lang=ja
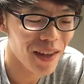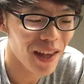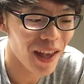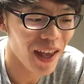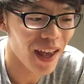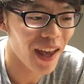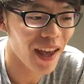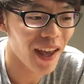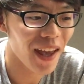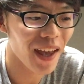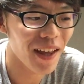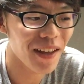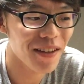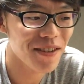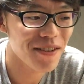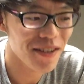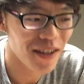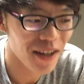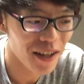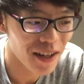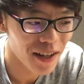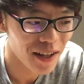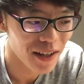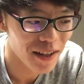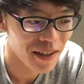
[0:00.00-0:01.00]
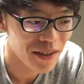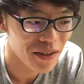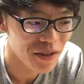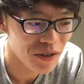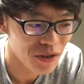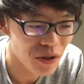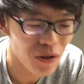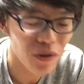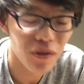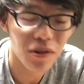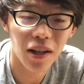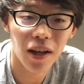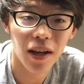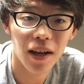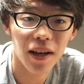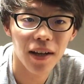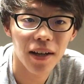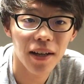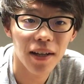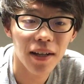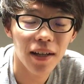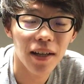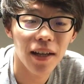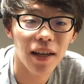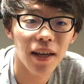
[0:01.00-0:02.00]
え使うような、
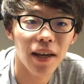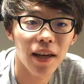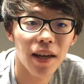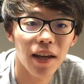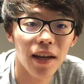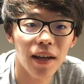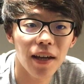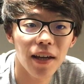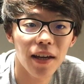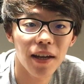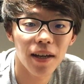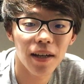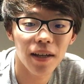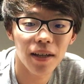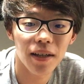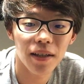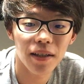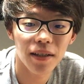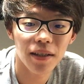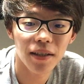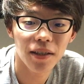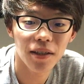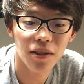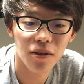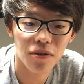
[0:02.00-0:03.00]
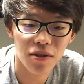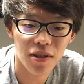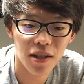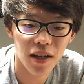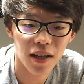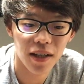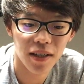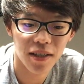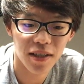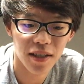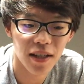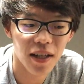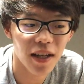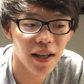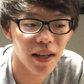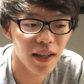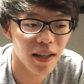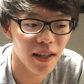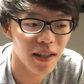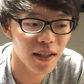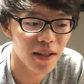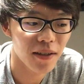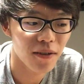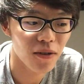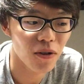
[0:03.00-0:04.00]
え広さじゃな
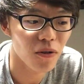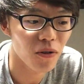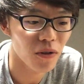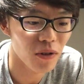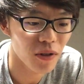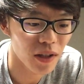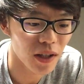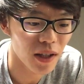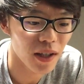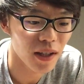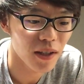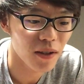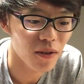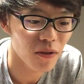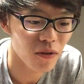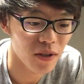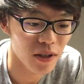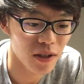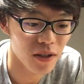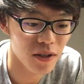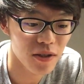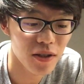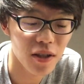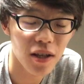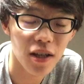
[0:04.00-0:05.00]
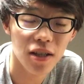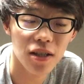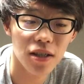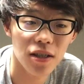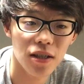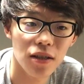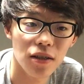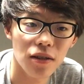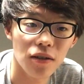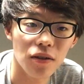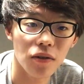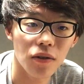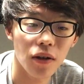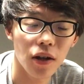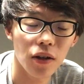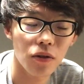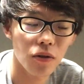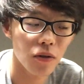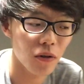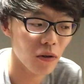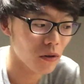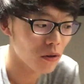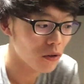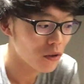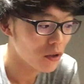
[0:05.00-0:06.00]
いところに通されるステージっていうのは、あ
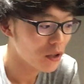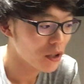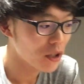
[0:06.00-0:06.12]
の、